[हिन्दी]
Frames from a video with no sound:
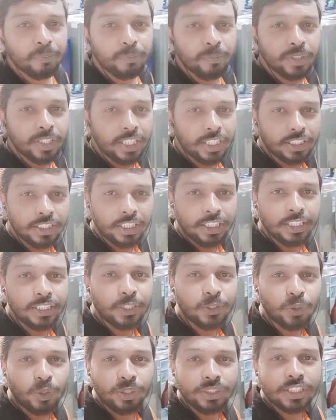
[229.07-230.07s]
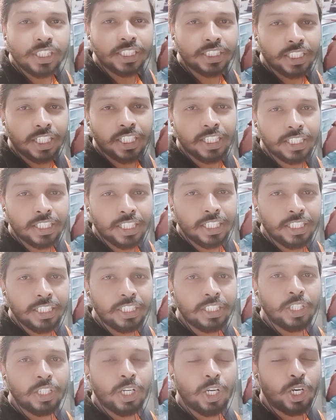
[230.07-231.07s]
देखते हैं कि कौन सा अच्छा लग रहा
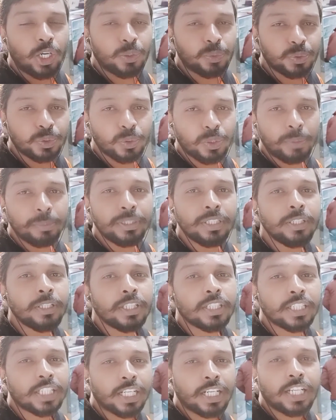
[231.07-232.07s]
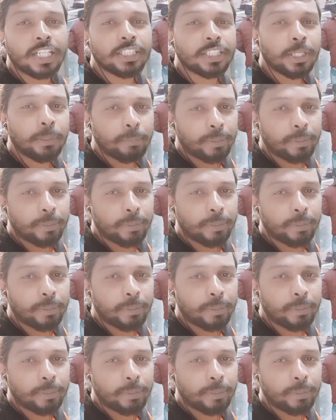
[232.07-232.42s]
है और उसको अभी कर लेते हैं